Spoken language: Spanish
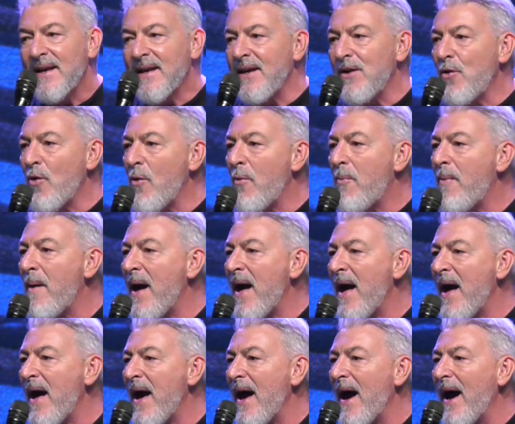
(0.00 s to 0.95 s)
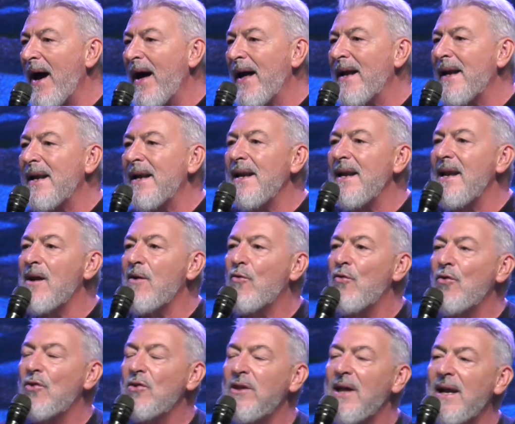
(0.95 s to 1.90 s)
que nos va a
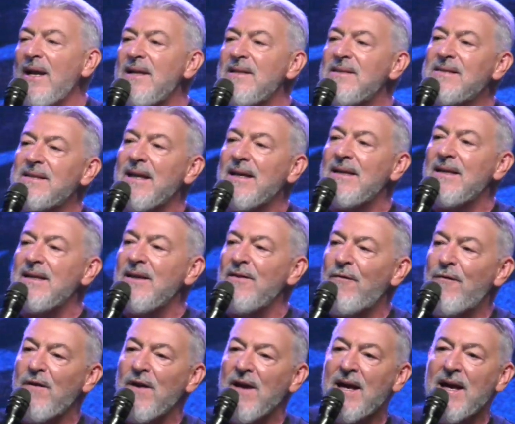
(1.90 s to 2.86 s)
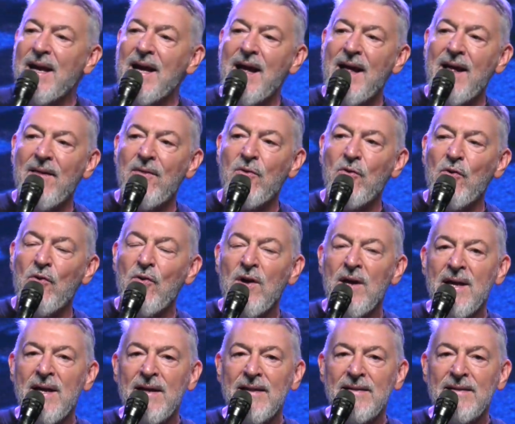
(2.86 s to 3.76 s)
recordar el significado